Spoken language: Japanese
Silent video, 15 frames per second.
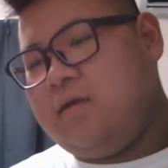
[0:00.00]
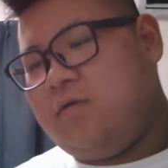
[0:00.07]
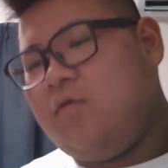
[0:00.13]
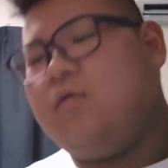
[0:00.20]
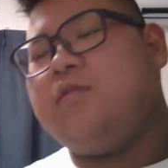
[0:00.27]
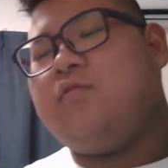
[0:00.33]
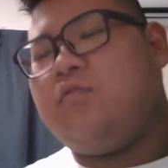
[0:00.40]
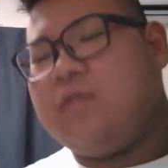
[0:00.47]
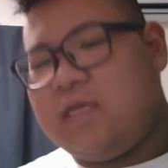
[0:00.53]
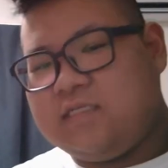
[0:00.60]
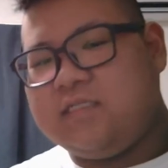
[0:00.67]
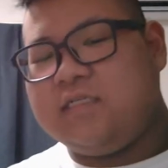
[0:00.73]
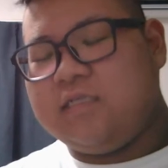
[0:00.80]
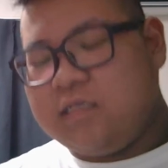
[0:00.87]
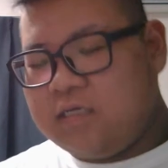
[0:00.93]
俺と同
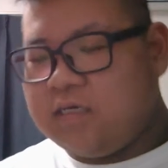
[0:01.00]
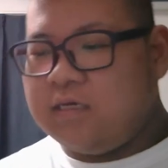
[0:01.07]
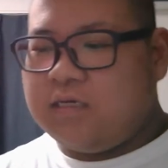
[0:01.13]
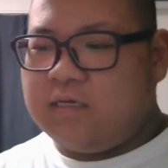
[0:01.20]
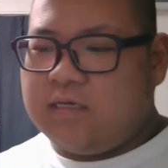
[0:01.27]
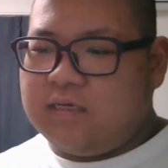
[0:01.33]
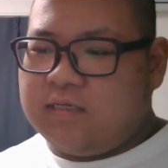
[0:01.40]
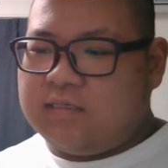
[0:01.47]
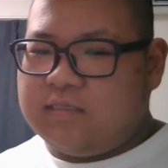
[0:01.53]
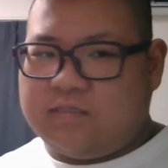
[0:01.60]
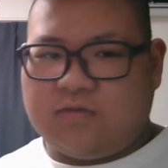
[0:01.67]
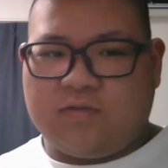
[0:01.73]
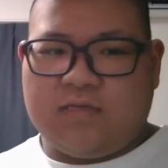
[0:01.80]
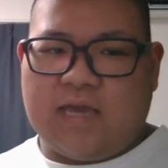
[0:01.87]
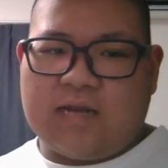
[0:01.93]
じ。で、
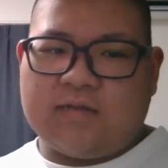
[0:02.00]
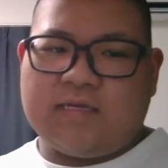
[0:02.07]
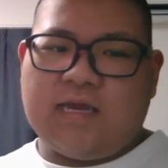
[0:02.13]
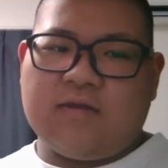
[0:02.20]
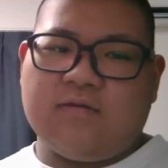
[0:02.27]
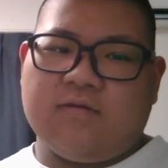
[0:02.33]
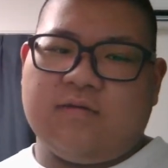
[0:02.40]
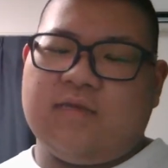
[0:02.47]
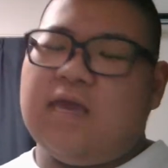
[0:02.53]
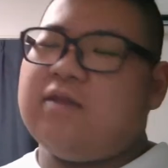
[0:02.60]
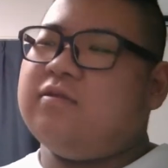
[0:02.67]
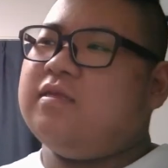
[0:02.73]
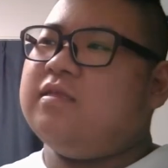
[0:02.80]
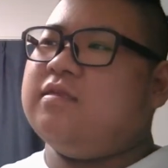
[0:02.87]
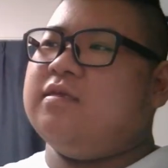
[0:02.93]
そのやる気やる、や
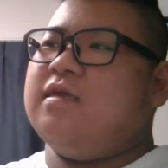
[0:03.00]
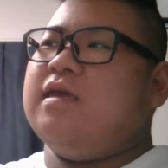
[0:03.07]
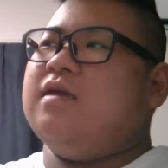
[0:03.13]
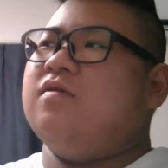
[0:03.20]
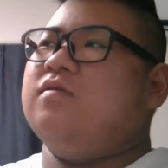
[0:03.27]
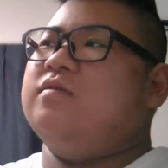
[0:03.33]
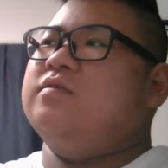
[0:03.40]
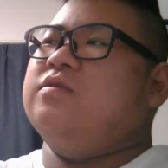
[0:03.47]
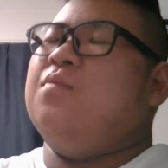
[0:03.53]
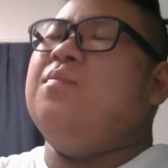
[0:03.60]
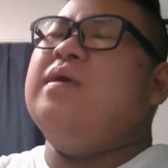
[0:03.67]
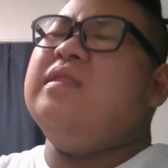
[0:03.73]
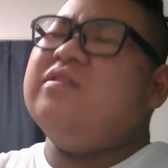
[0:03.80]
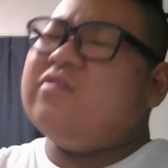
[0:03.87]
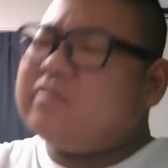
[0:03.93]
る気って言えよ。でさ、
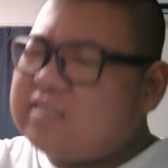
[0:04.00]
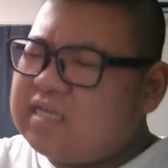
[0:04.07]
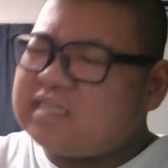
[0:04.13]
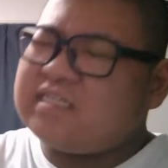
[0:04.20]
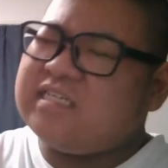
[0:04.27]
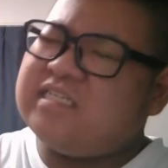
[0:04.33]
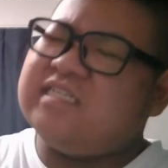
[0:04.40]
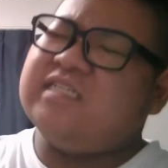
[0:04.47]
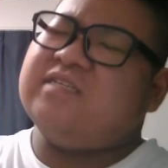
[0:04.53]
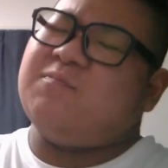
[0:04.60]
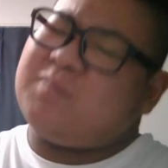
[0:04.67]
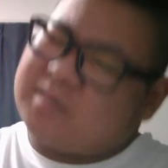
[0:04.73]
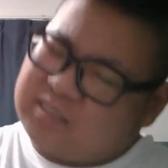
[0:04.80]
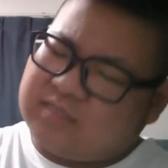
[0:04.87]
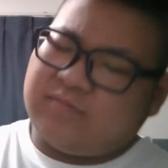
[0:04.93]
めんどくさいじゃん。いちいち
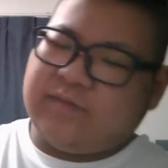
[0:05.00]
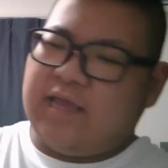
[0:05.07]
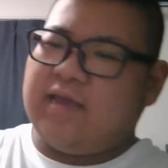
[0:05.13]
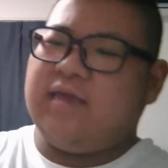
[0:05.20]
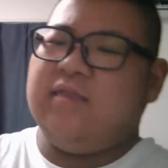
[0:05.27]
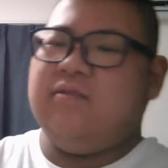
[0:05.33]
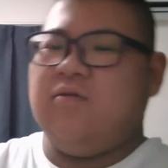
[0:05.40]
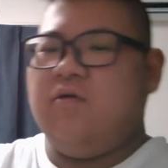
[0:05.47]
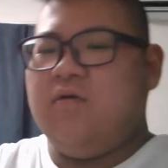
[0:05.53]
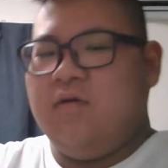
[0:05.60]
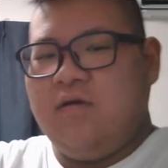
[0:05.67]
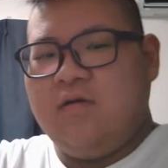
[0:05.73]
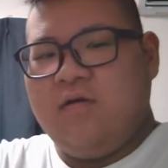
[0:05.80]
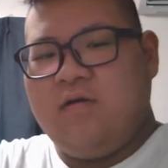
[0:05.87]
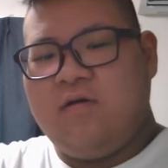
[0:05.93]
ピクシブにあげんの。
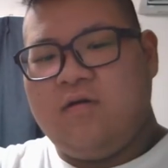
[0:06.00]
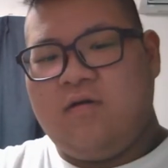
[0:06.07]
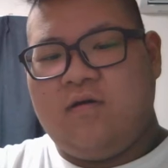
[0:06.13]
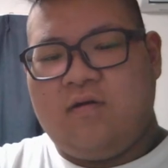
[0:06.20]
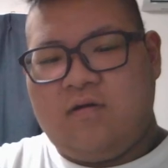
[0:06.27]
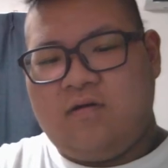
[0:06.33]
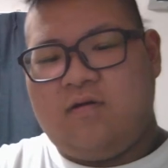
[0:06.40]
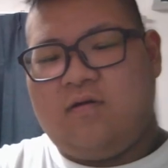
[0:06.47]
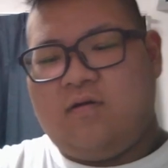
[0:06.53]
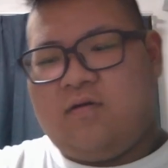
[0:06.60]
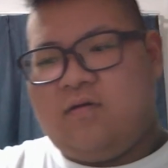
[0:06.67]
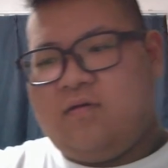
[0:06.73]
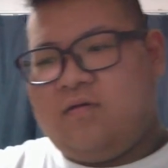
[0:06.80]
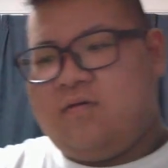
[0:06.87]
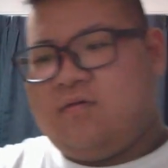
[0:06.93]
うん。
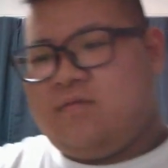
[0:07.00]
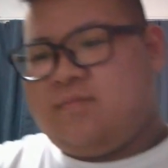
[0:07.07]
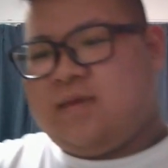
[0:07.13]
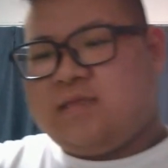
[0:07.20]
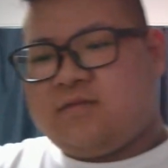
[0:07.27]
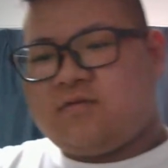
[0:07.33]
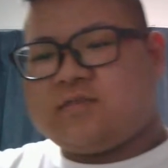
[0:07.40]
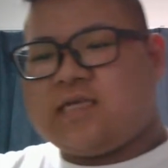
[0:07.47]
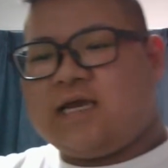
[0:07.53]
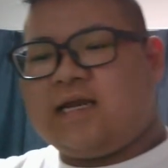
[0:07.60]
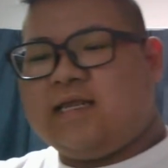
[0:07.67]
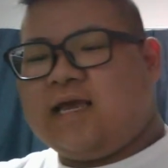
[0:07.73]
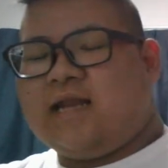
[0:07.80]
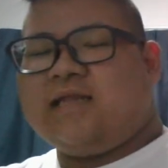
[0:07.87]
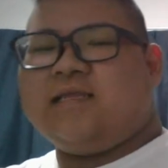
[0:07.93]
めんどくさいか
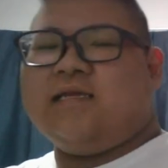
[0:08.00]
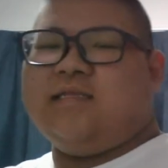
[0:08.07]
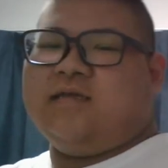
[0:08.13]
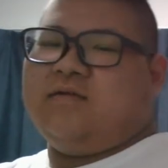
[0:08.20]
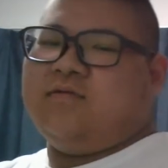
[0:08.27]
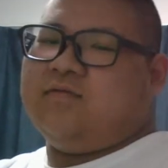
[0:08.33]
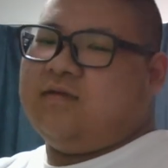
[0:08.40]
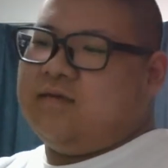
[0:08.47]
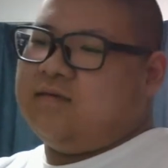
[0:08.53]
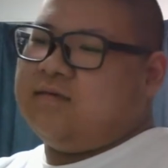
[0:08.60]
らやらないんだろうね。